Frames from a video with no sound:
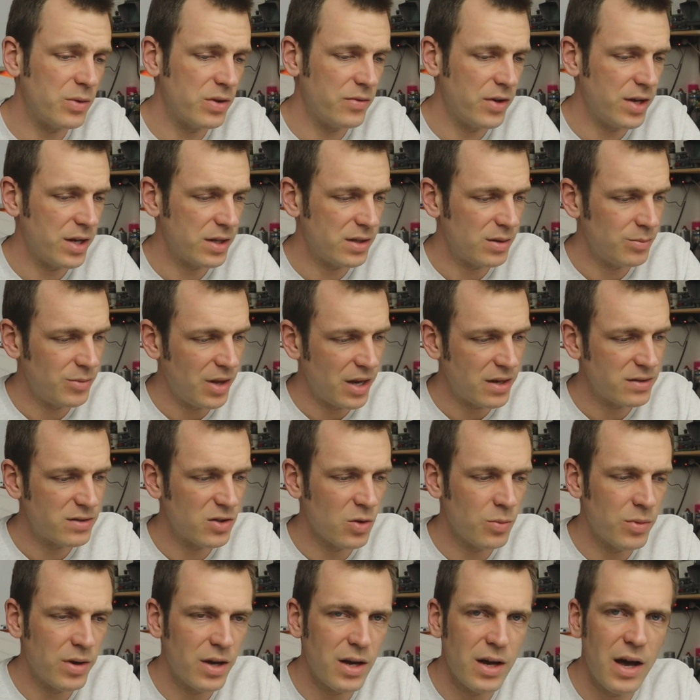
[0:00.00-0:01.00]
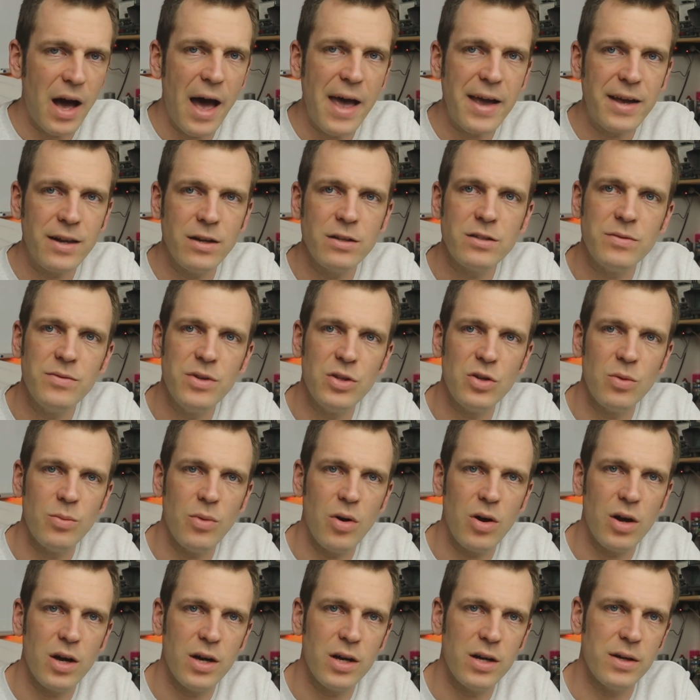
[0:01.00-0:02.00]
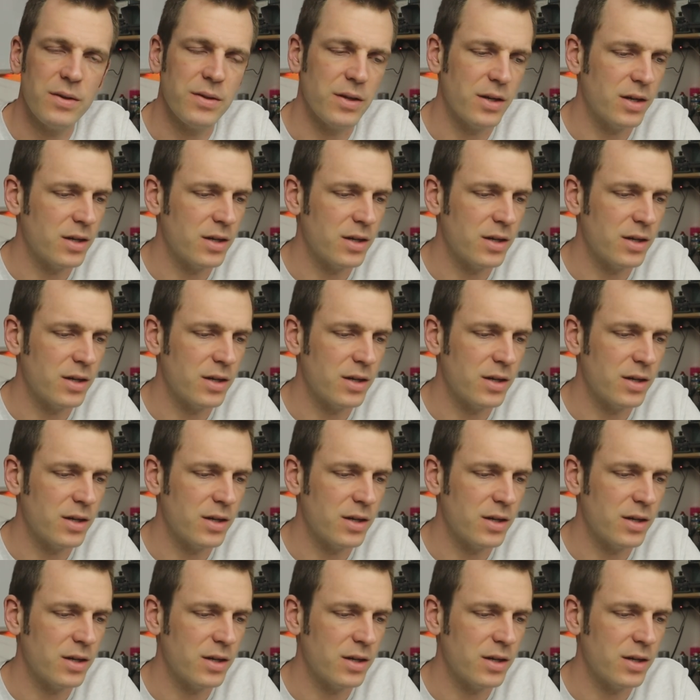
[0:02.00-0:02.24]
aber da werde ich demnächst noch mal ein eigenes Video machen.